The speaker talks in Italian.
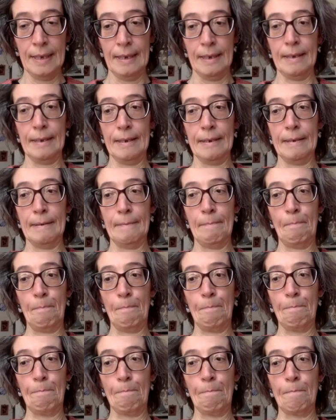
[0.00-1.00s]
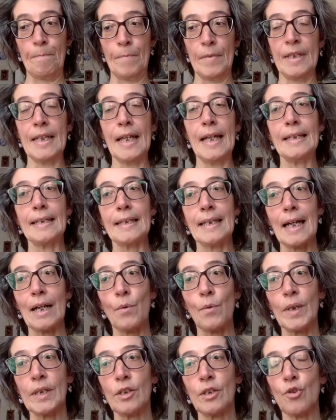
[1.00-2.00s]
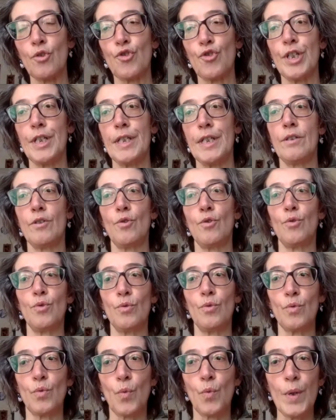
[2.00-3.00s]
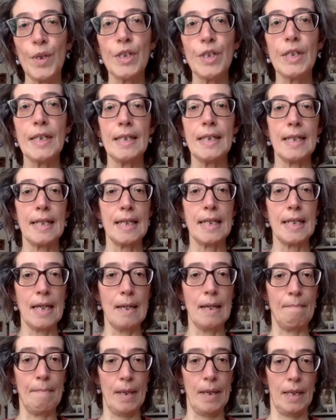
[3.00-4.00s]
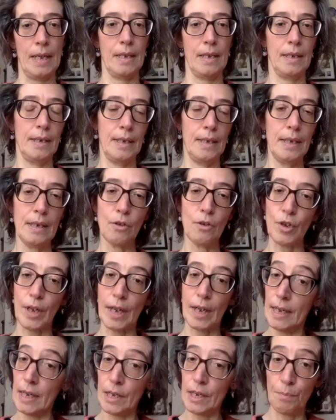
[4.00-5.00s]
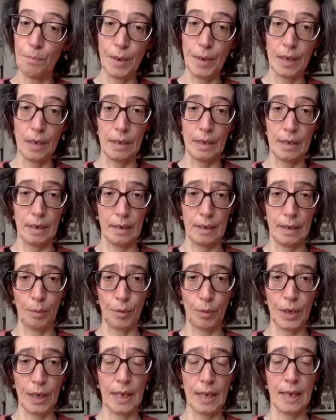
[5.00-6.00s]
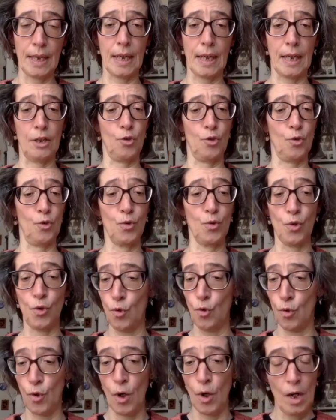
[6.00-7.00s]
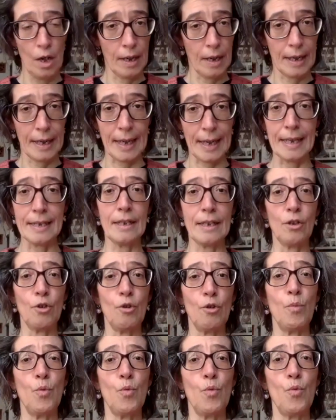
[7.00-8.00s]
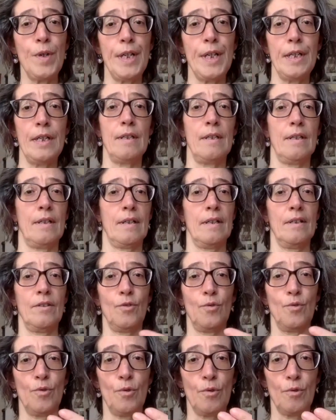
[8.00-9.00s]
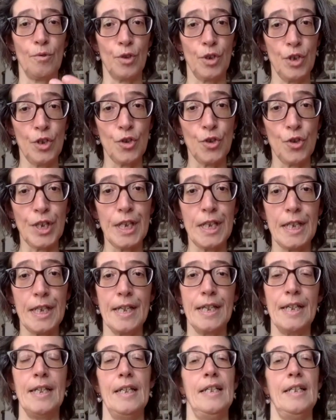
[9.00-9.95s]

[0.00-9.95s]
Ehm, nel 3-400 questo insieme di organismi di potere che sono grandi comuni, che sono signorie